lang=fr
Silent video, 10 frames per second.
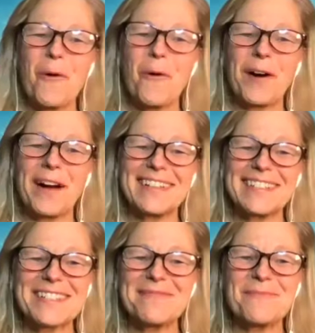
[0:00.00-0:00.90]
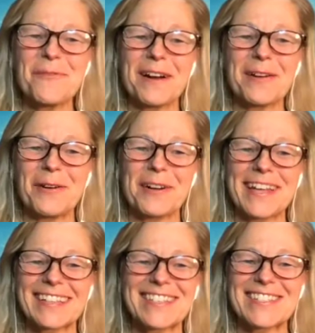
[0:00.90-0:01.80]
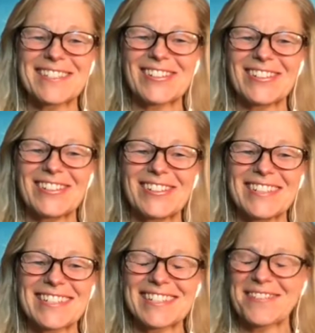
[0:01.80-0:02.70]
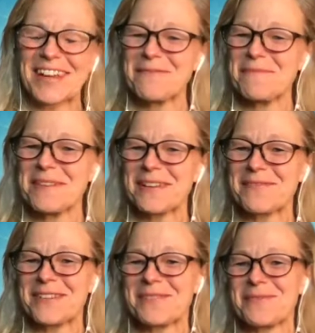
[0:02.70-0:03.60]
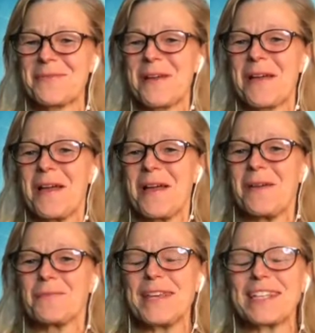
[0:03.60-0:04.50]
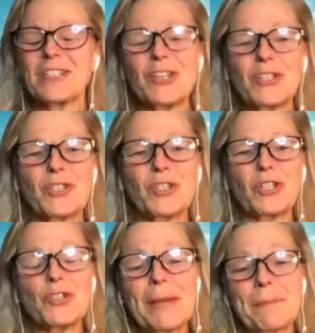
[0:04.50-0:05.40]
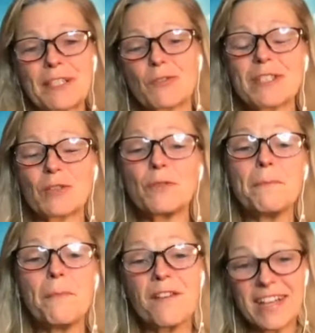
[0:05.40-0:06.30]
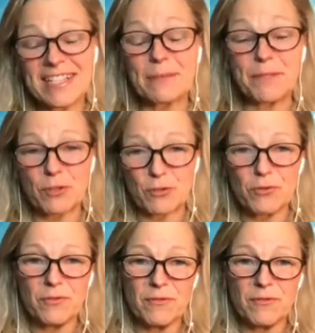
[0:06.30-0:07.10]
hein? C'est beau ben regarde ça, là. C'est vraiment merveilleux. est-ce que tu as-tu l'impression que c'est une mauvaise habitude?